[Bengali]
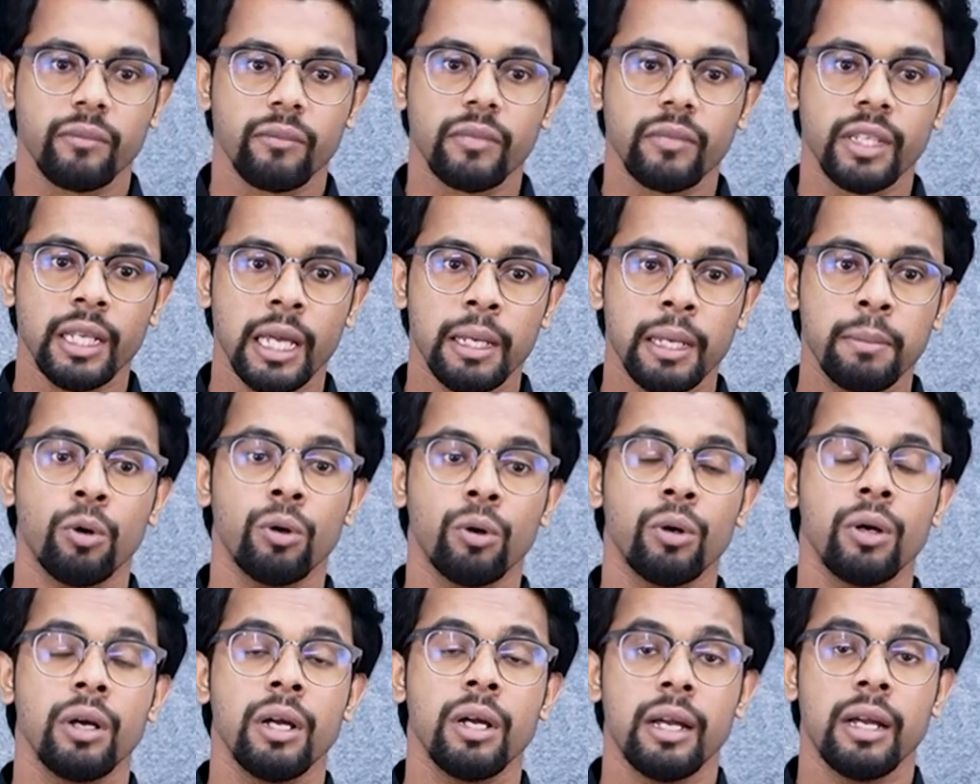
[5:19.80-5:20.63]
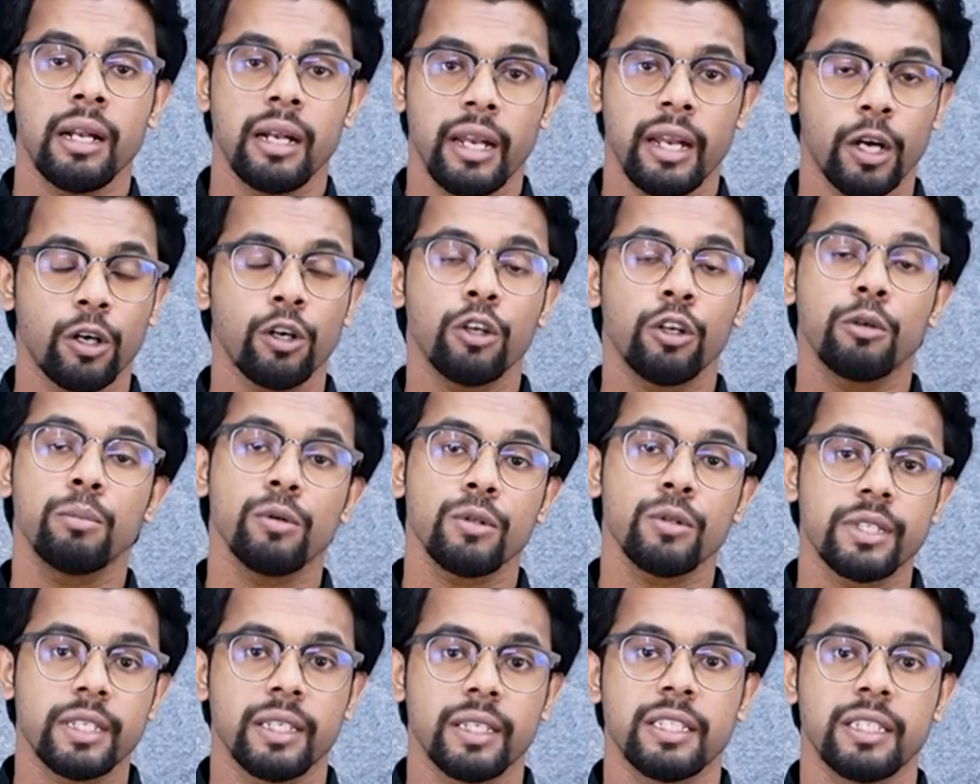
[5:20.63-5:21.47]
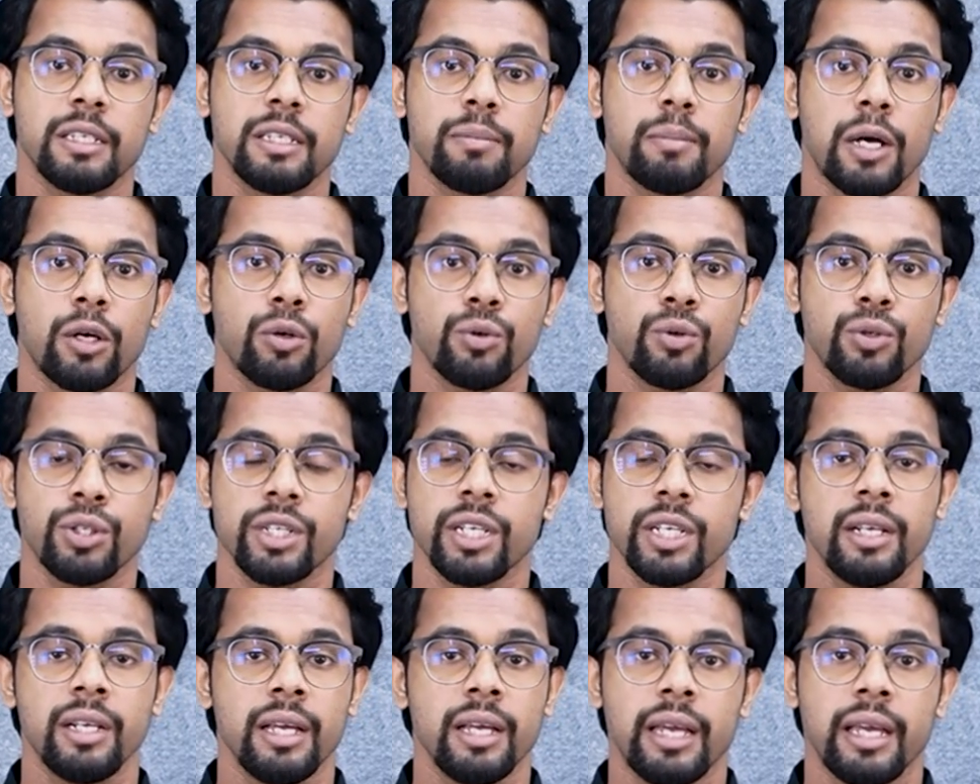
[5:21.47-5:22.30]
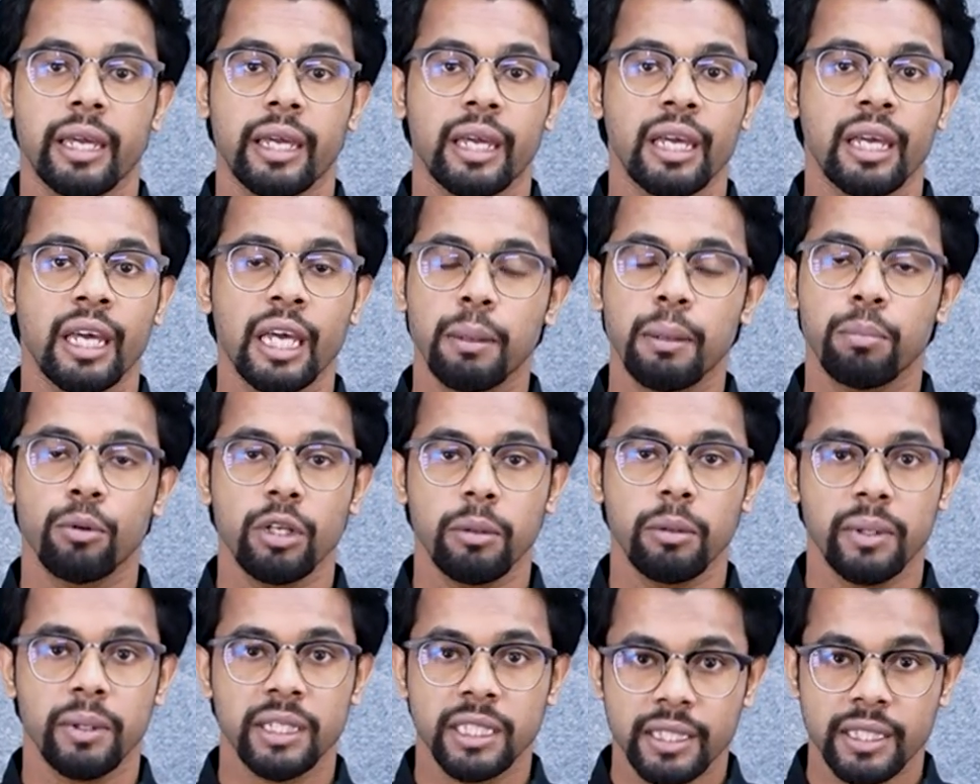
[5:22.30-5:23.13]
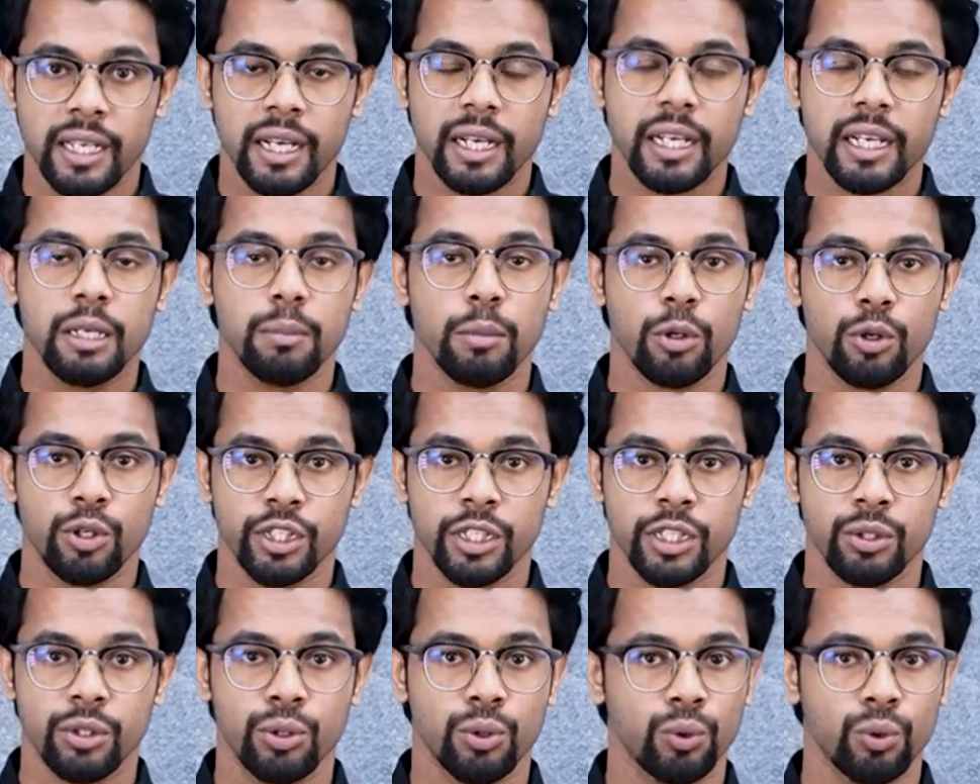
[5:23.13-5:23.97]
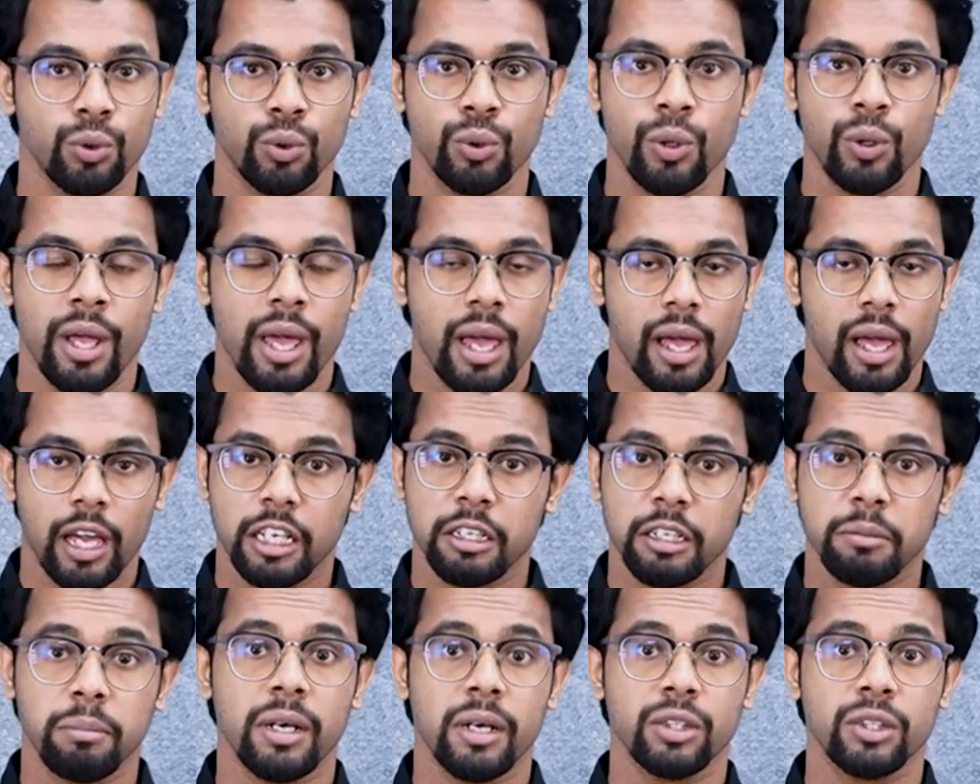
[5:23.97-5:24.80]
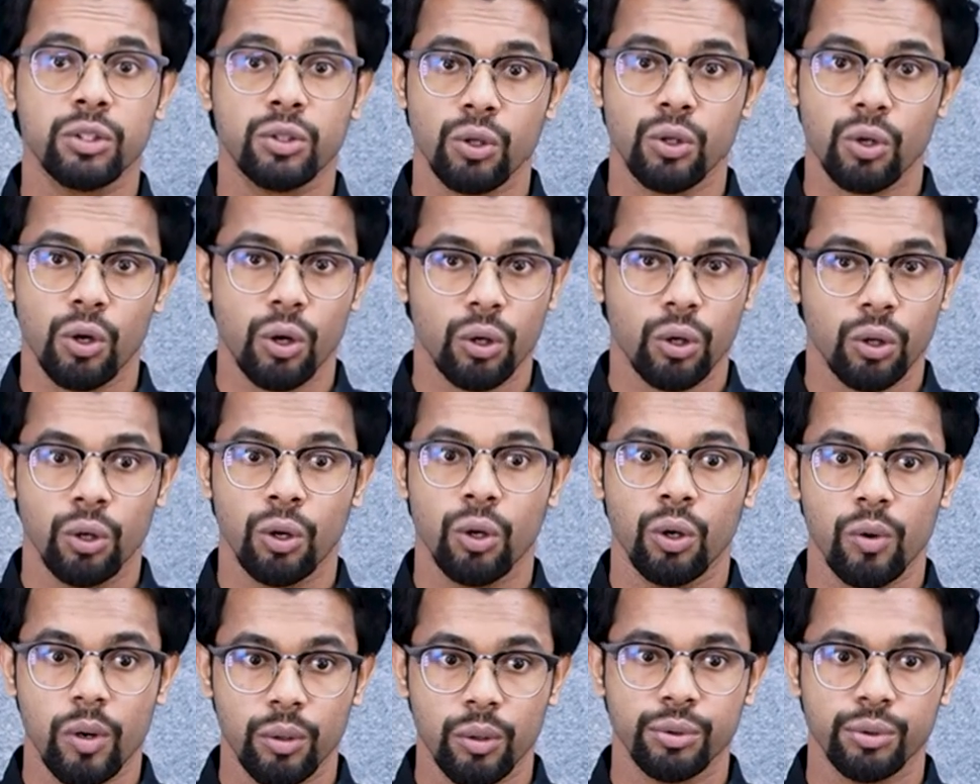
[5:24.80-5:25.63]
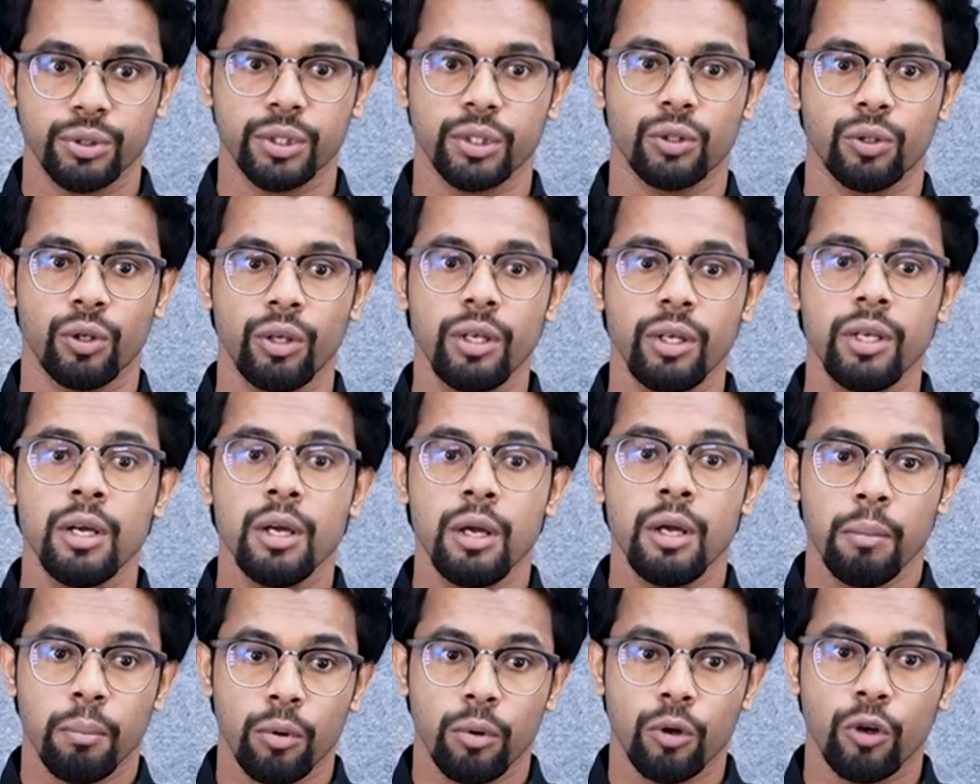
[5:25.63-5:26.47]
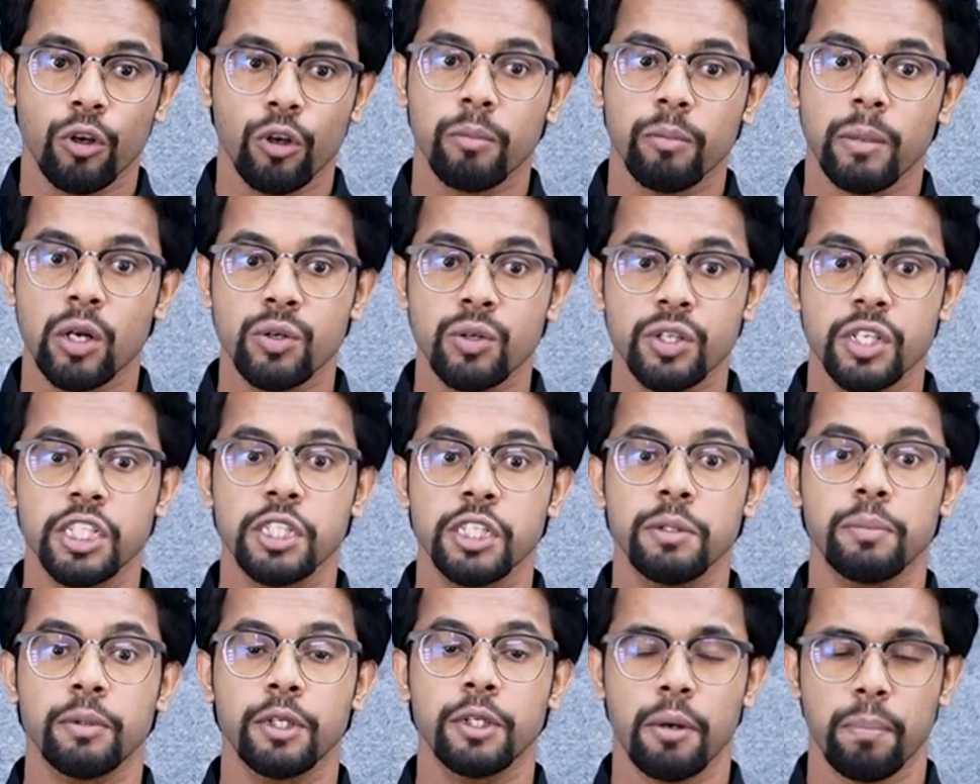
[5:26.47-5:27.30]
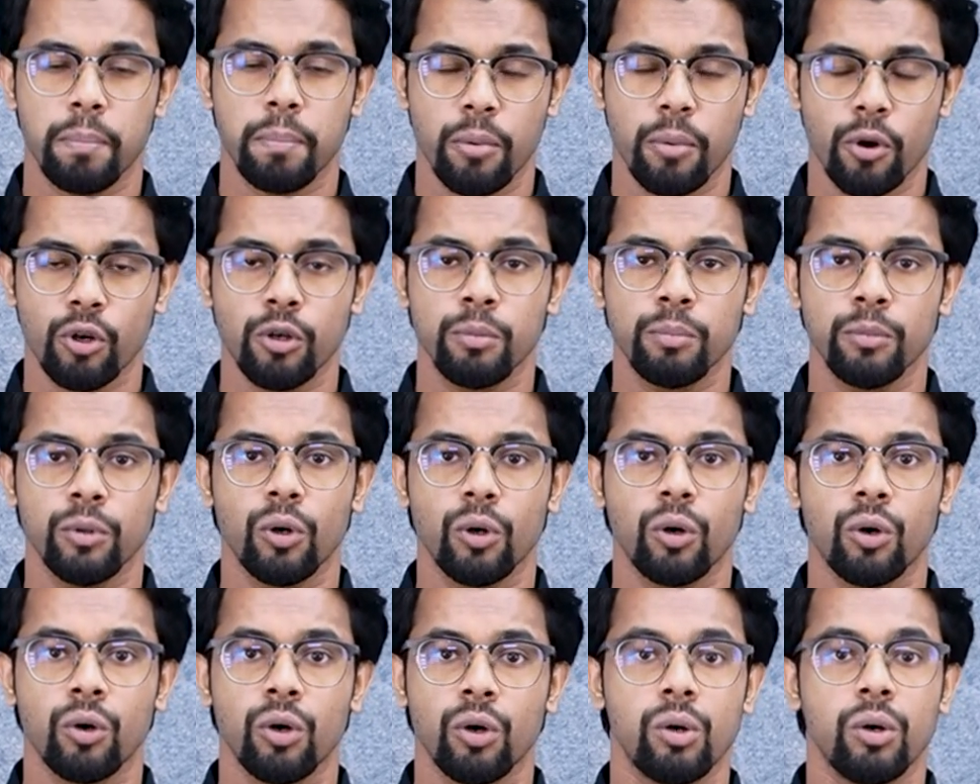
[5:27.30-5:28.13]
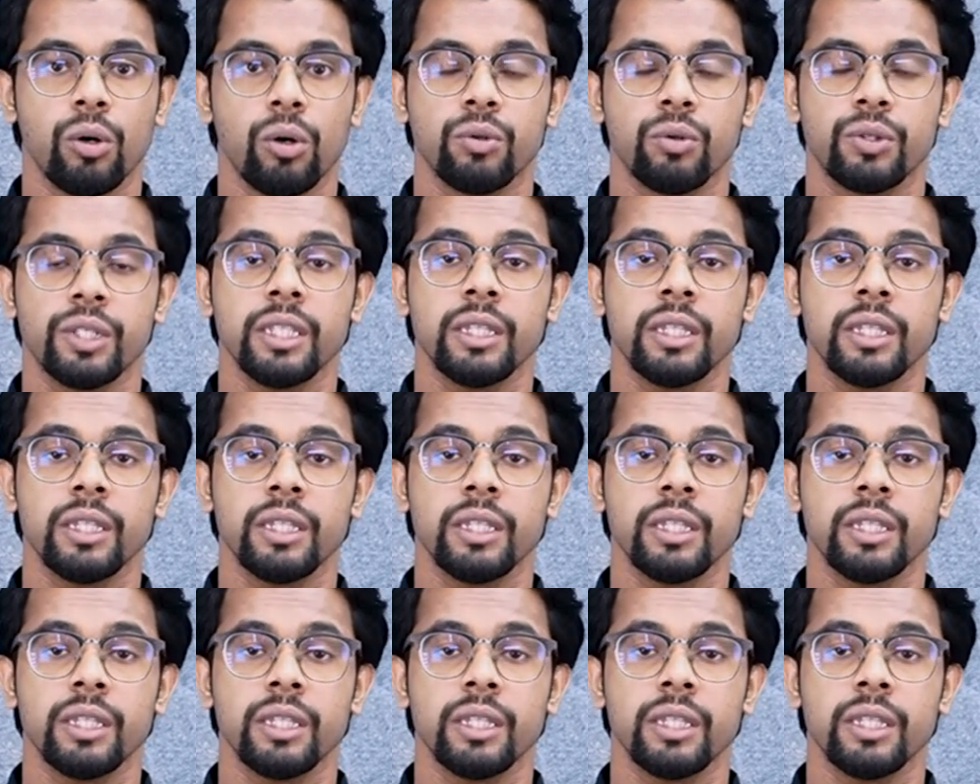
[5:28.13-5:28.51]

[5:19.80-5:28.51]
এবং লেখক বলছেন যে মানুষের খেয়ে পরে বেঁচে থাকাই মানুষের শুধু একমাত্র লক্ষ্য হওয়া উচিত নয় বরং মানুষের জীবনের পরম লক্ষ্য হওয়া উচিত